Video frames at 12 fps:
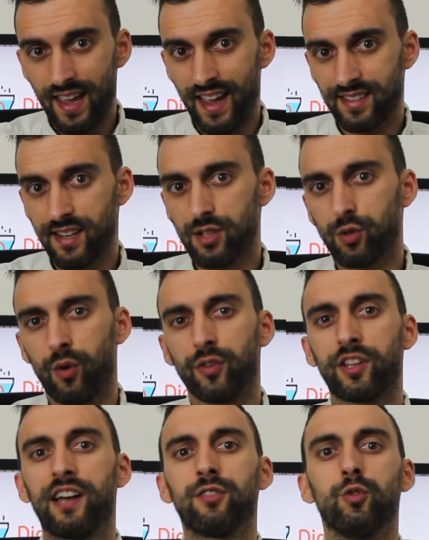Est-ce qu'ils sont
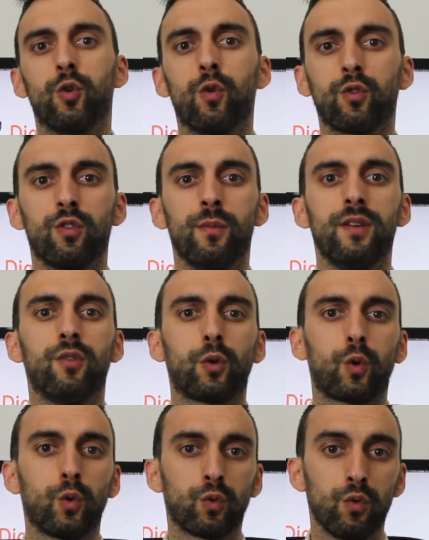en train de consommer
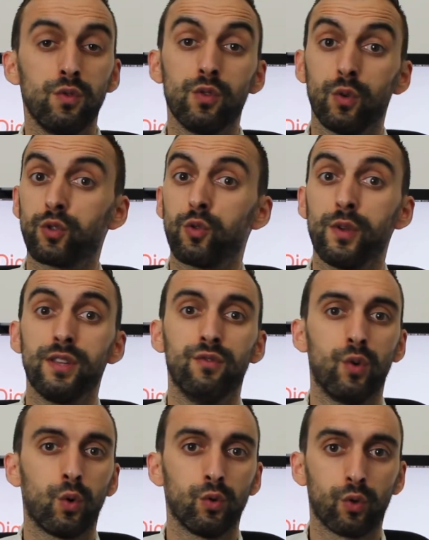votre contenu ou celui de
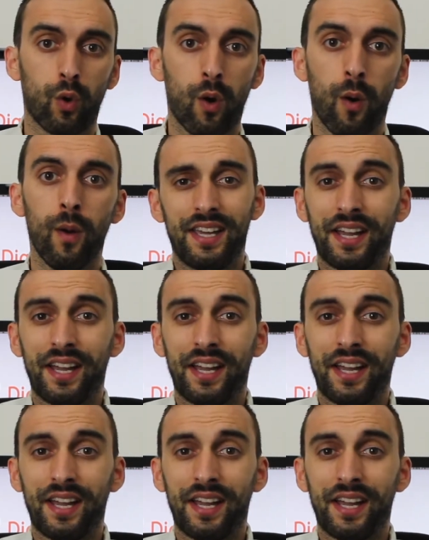vos concurrents